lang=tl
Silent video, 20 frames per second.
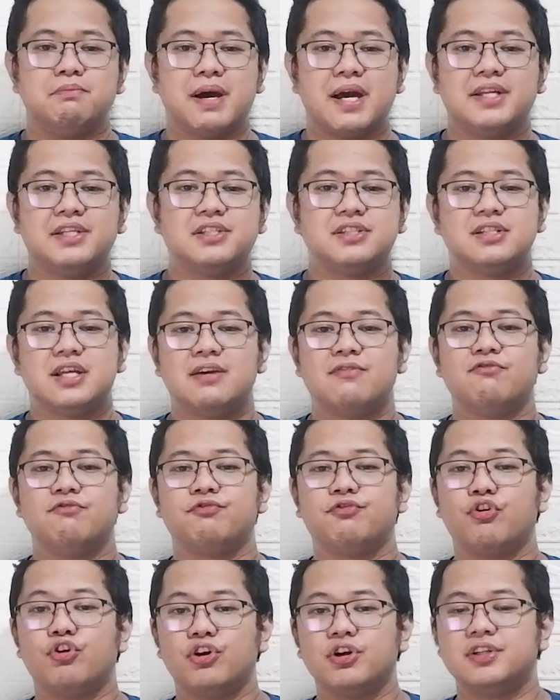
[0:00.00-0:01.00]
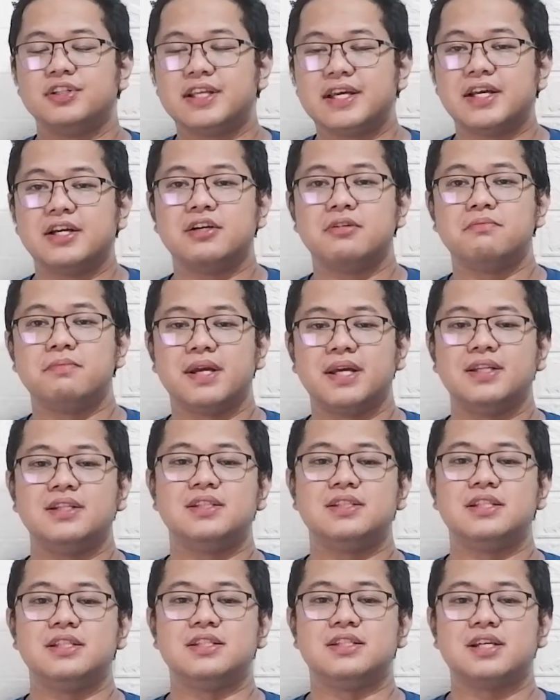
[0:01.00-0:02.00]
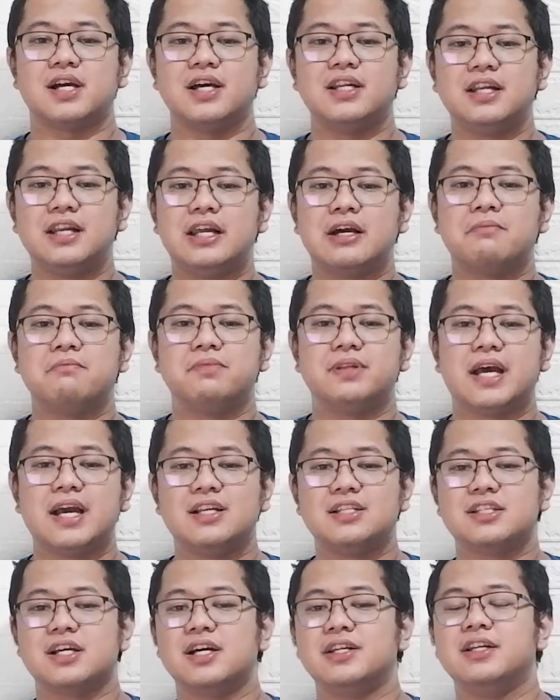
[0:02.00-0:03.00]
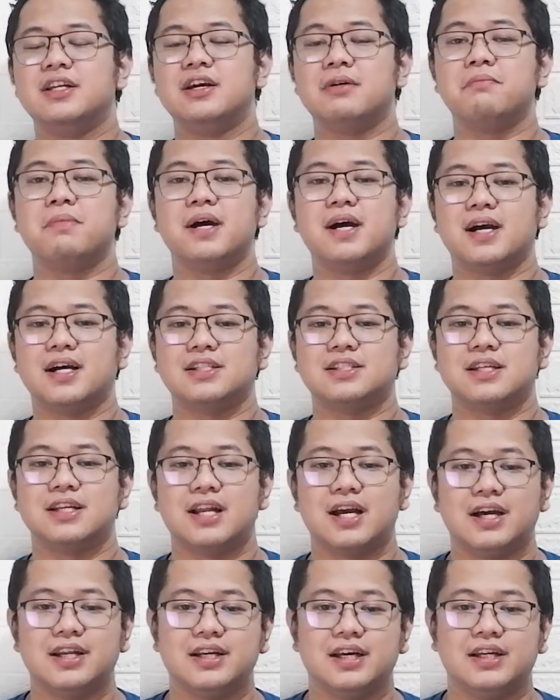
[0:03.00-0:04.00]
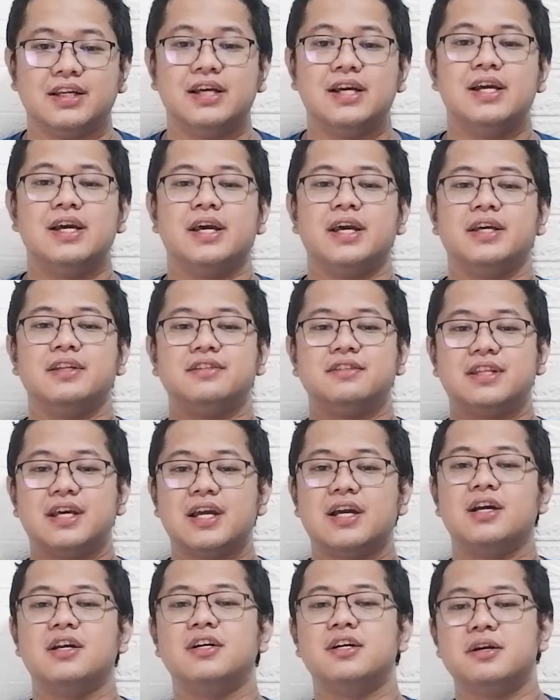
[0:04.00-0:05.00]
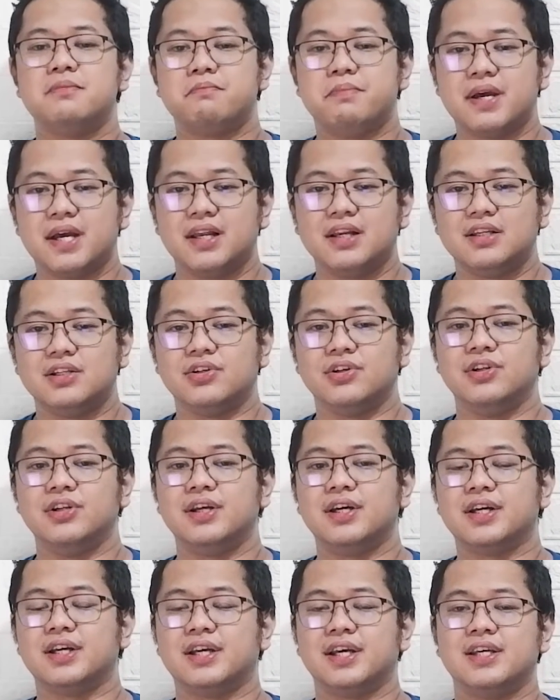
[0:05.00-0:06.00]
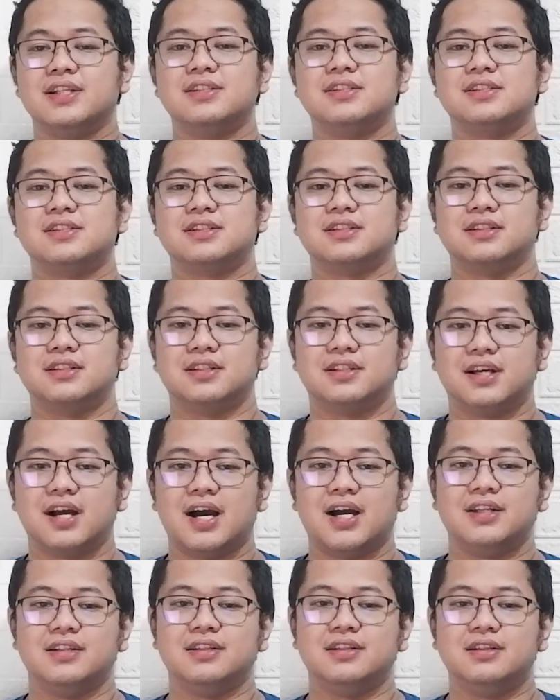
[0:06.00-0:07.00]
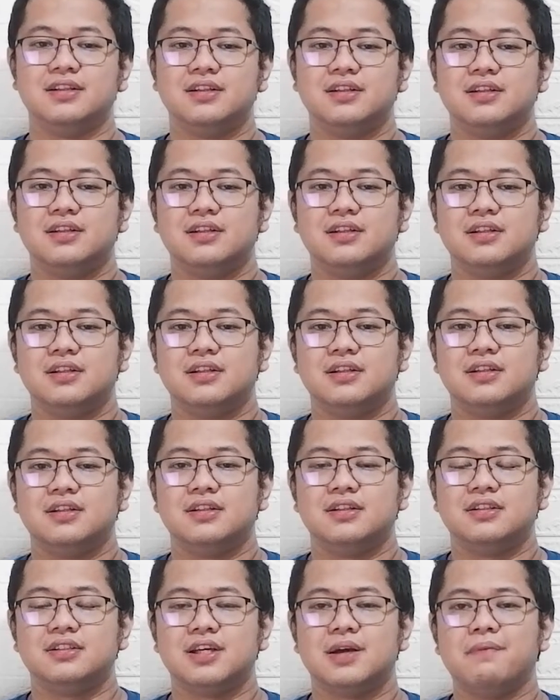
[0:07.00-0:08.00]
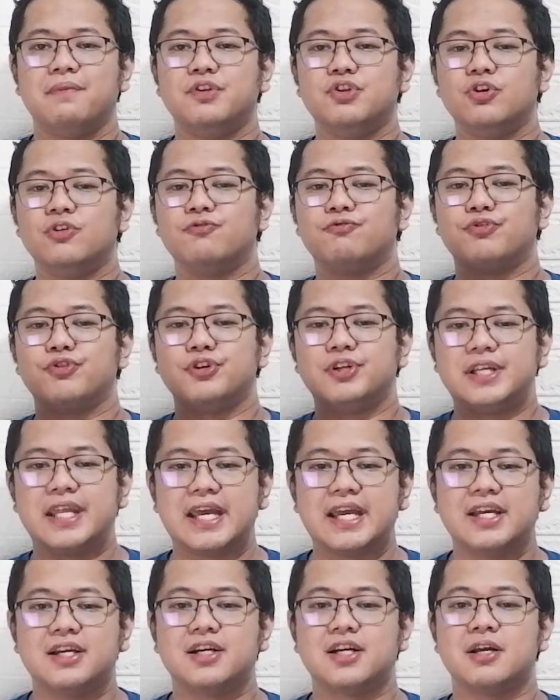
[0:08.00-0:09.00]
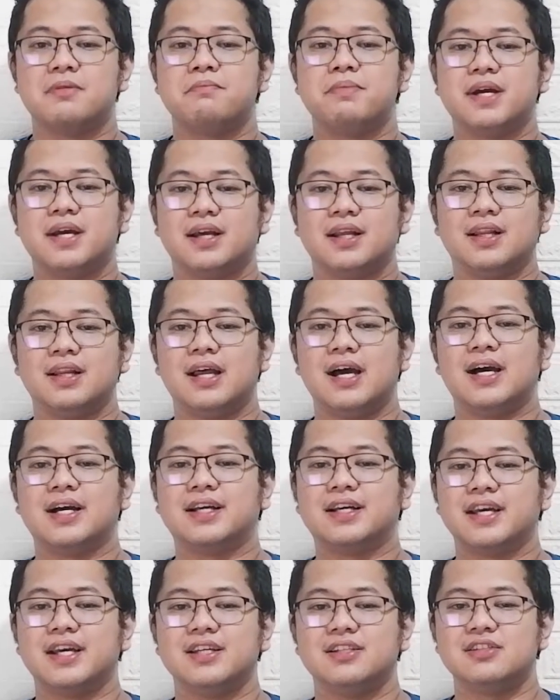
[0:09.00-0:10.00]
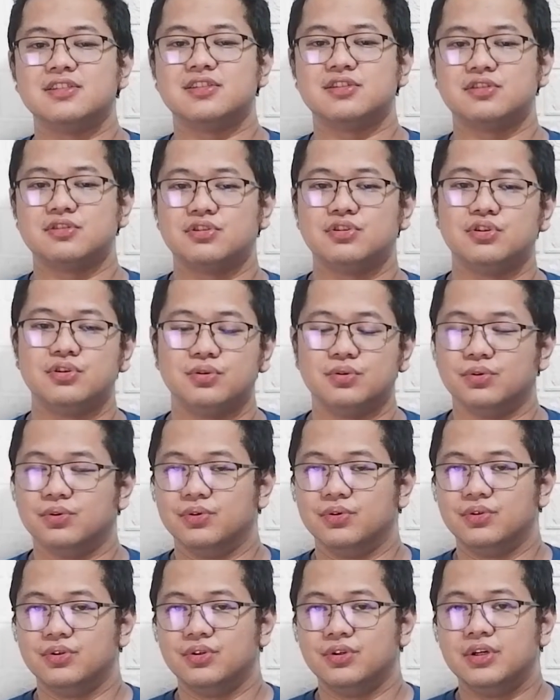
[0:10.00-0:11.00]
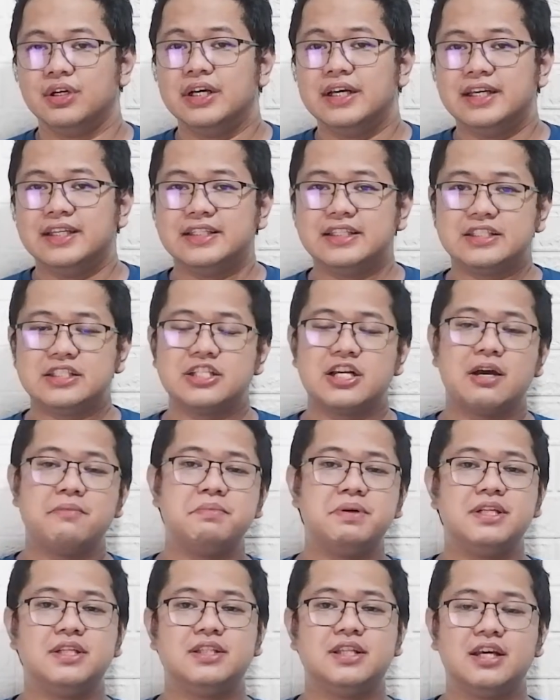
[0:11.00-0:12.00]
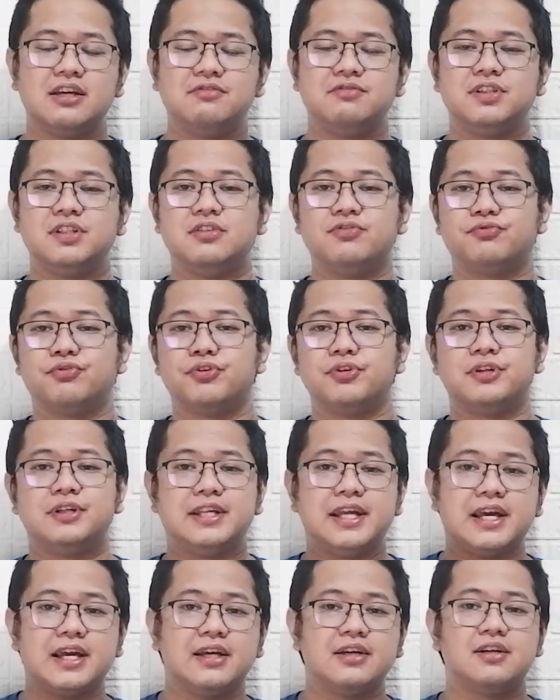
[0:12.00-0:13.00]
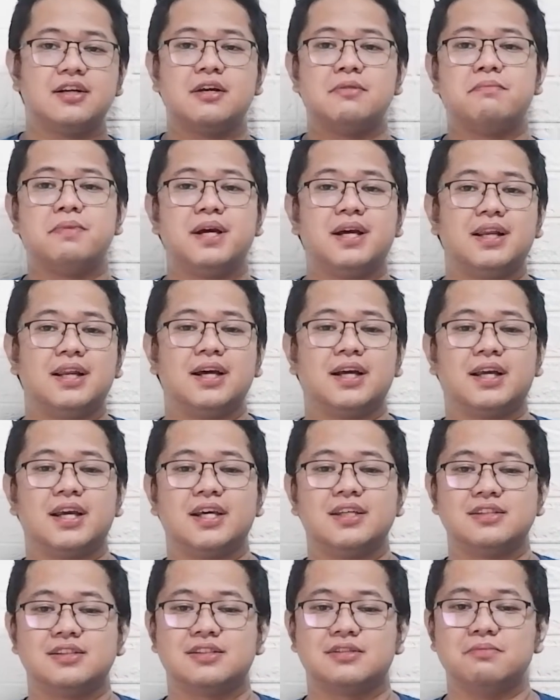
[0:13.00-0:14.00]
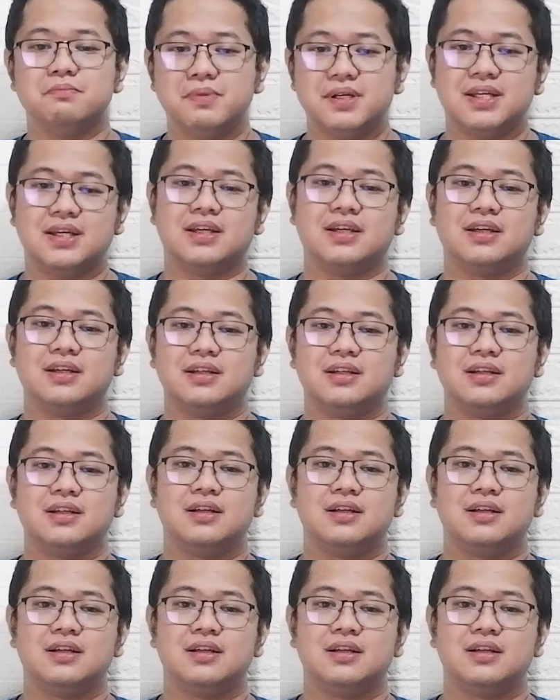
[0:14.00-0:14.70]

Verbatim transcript: banish them for their many sins, sa kanilang, dahil sa kanilang mga kasalanan and their rebellion against God. Sabi doon, for they rebel against you. Hindi sinabi ni David, for they rebel against me.